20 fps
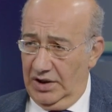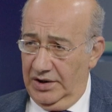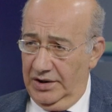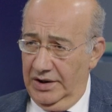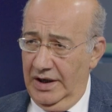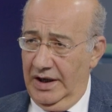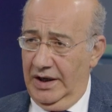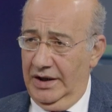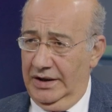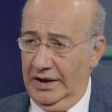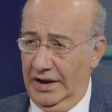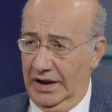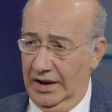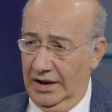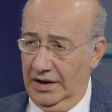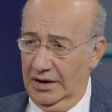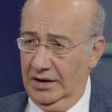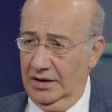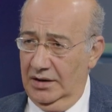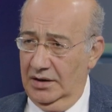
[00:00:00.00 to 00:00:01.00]
canlı
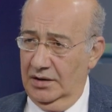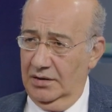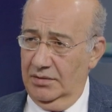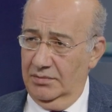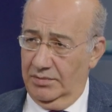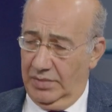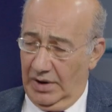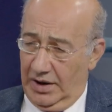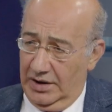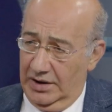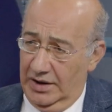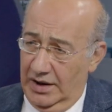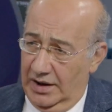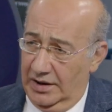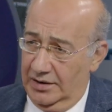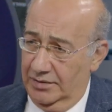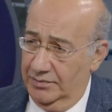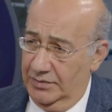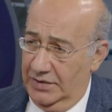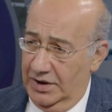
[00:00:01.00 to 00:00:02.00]
yayına
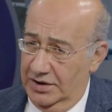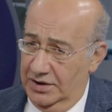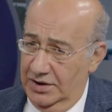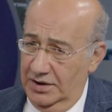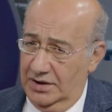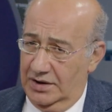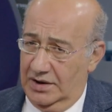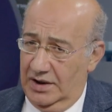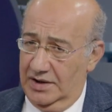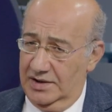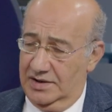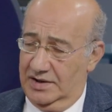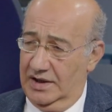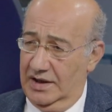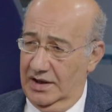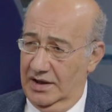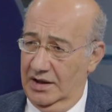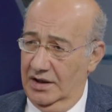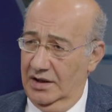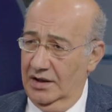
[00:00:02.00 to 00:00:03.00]
bağlayalım dedik
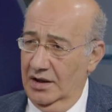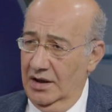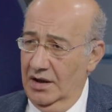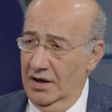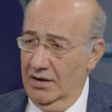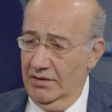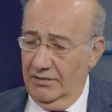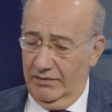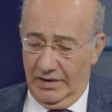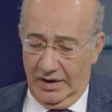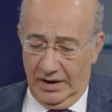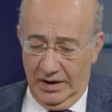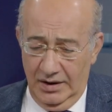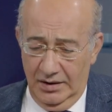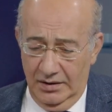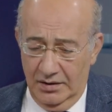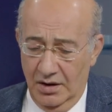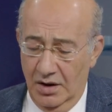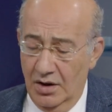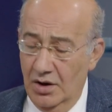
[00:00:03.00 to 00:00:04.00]
Gazze'yi
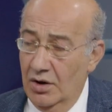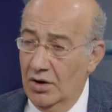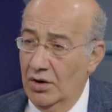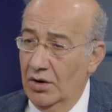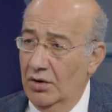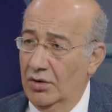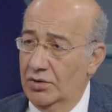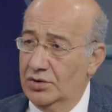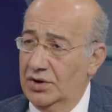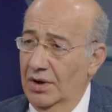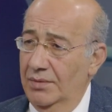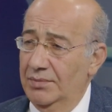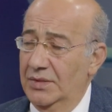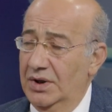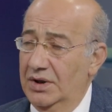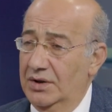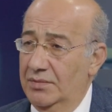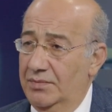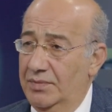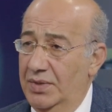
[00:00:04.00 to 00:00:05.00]
falan.
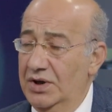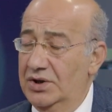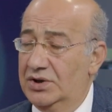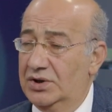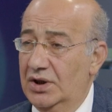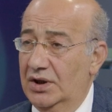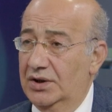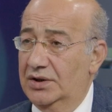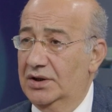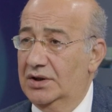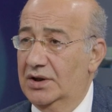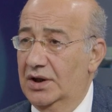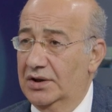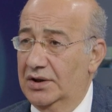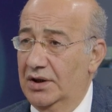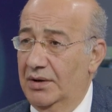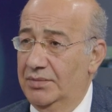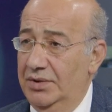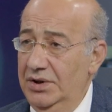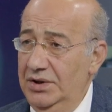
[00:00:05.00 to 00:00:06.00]
Hocam dedi 5
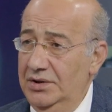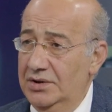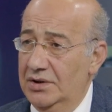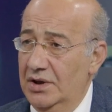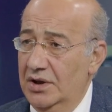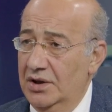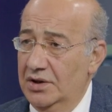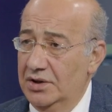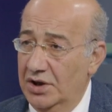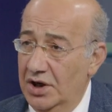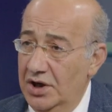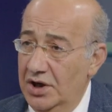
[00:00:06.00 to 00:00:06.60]
dakikada bir